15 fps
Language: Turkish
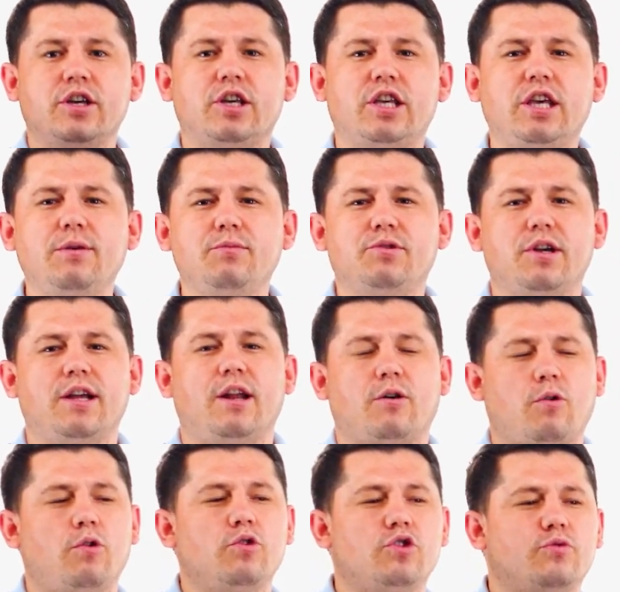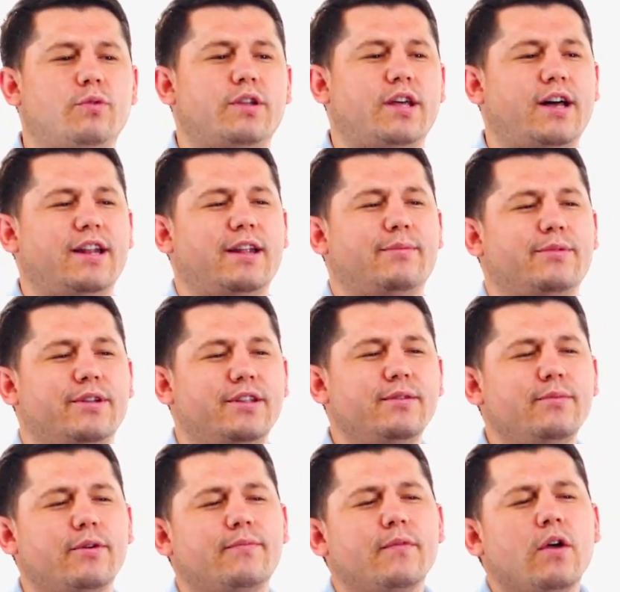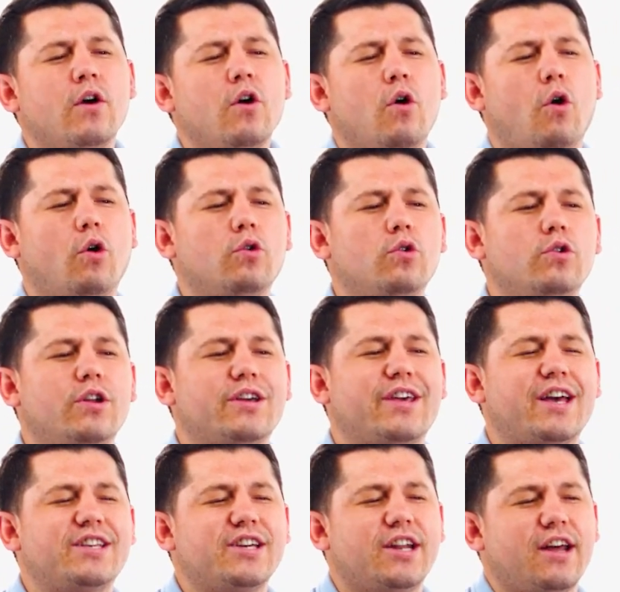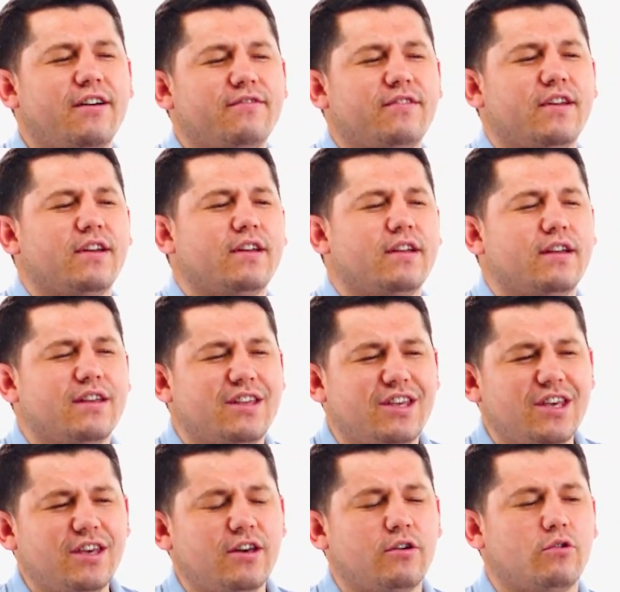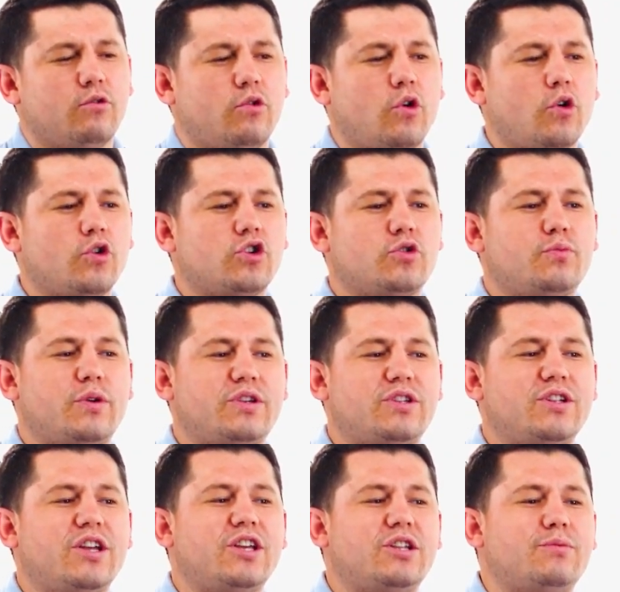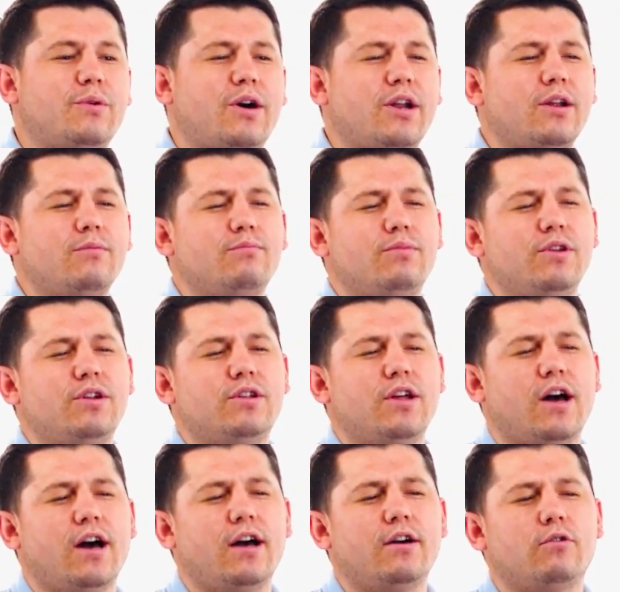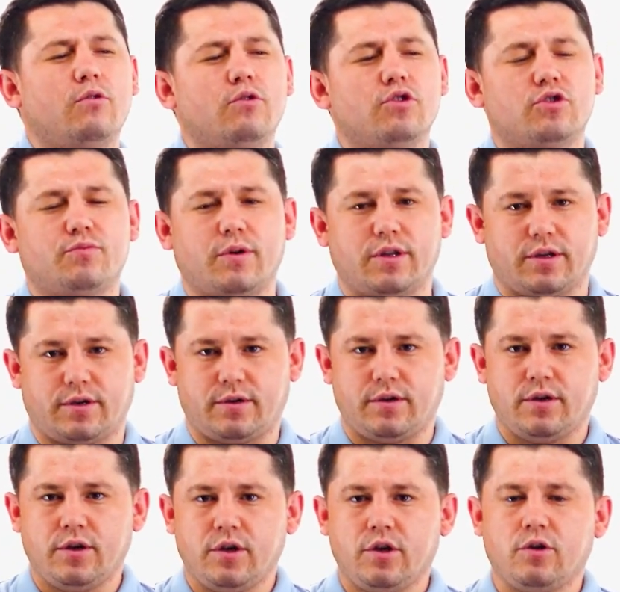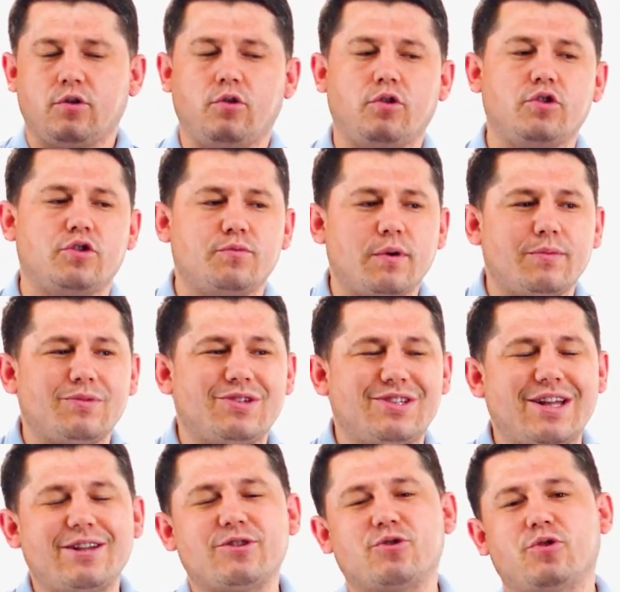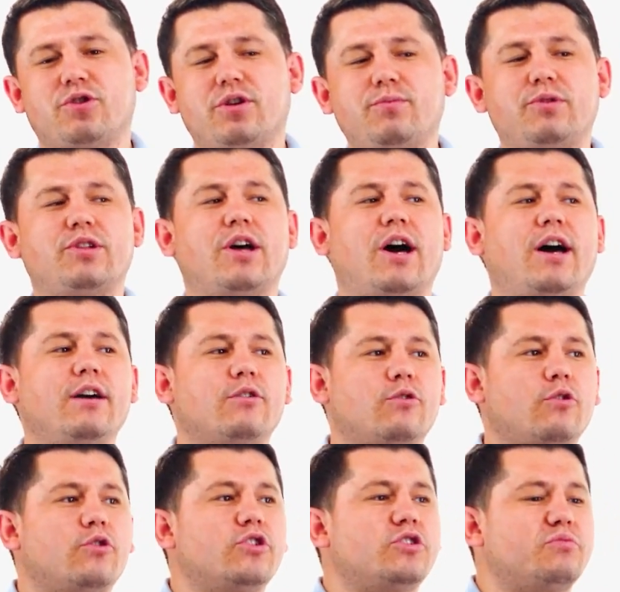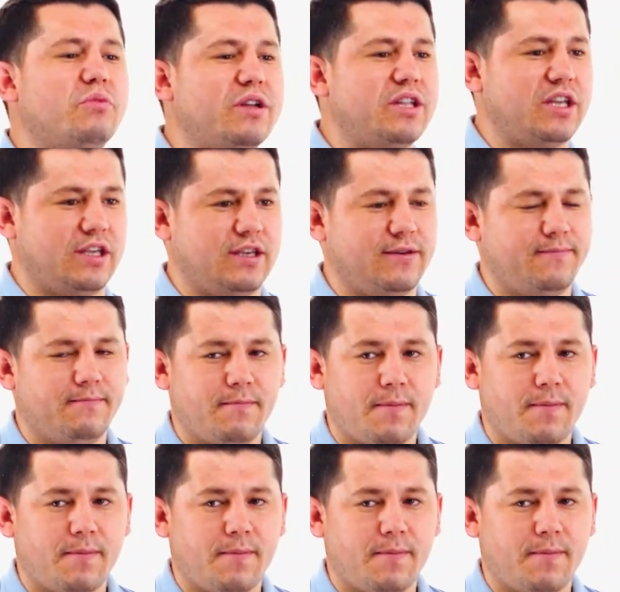kimseyle konuşmadı anlamında değil mi? Onunla geçen haftaki görüşmesinden itibaren bir daha konuşmadık. Görüşmemizden sonra bir daha görüşmedik.